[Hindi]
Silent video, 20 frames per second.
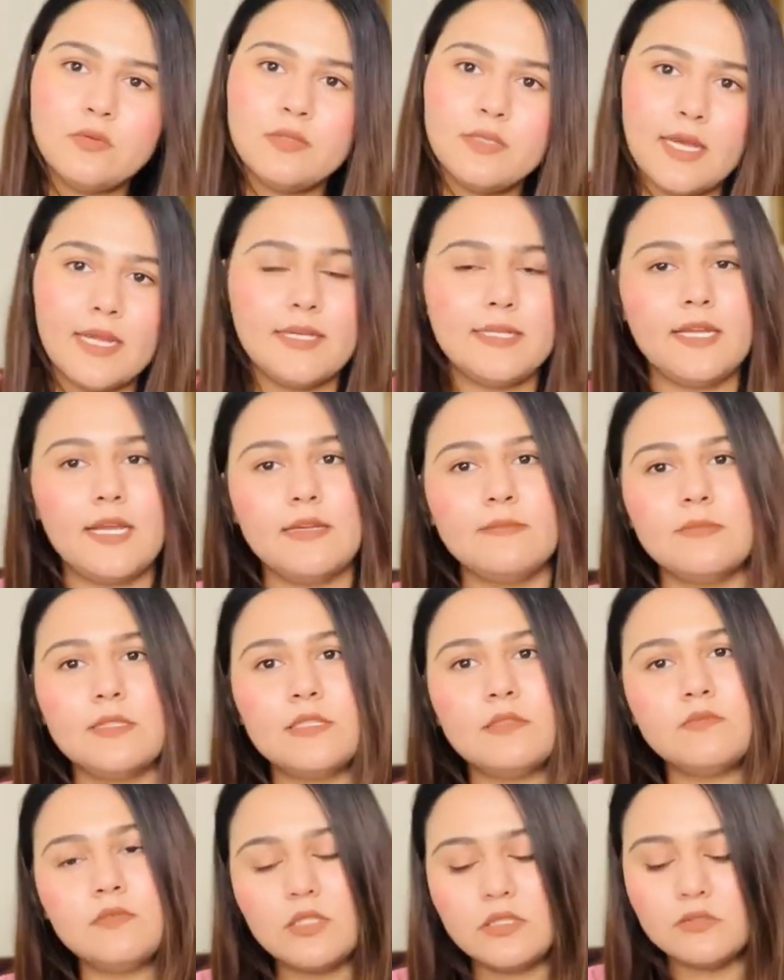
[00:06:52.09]
नाइन नाइन
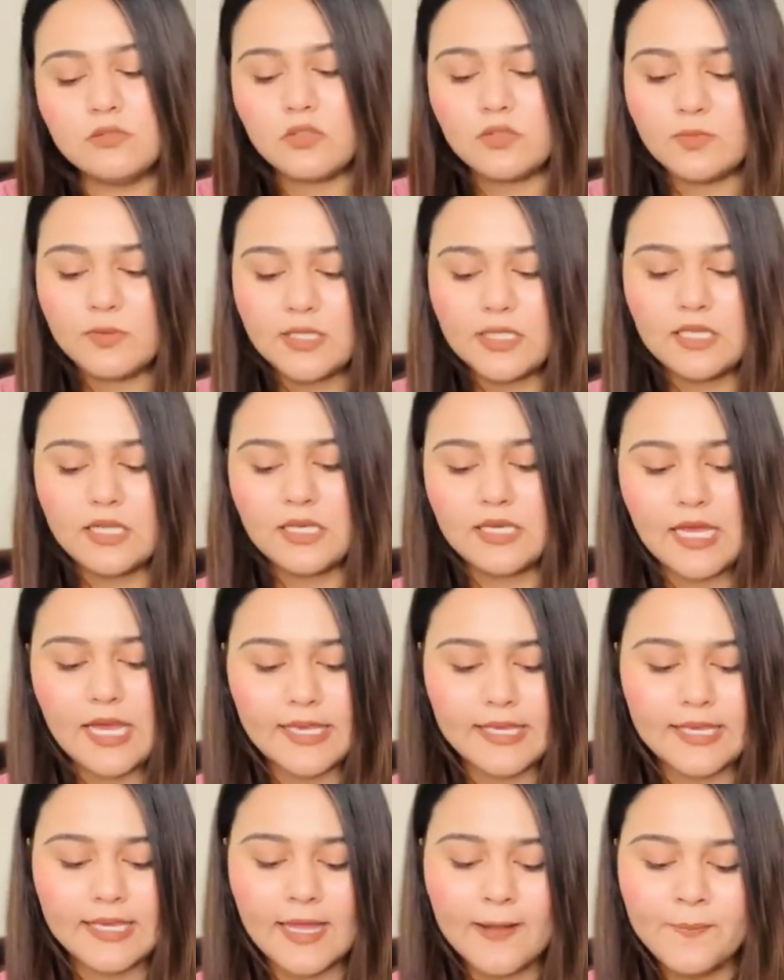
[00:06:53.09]
मतलब तीन सौ रुपये की ये
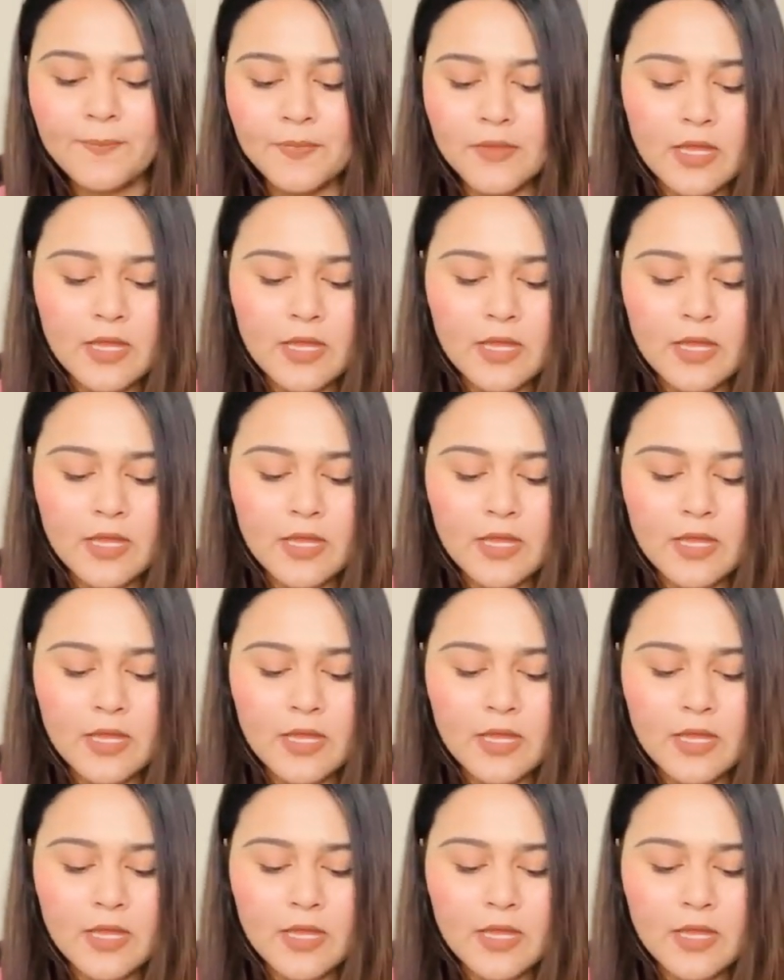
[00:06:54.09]
लैगिंग है